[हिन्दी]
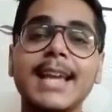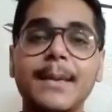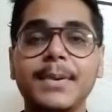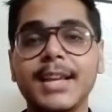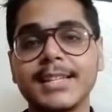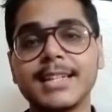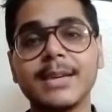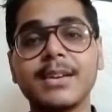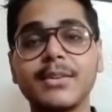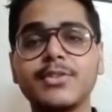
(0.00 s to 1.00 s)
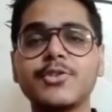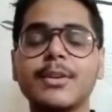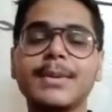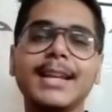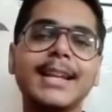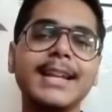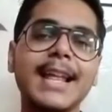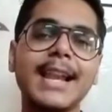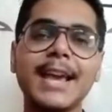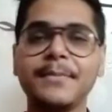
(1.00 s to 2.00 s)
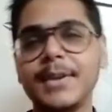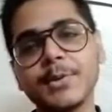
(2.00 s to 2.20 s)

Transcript: एप्लीकेशन के बारे में जो हम डेली लाइफ में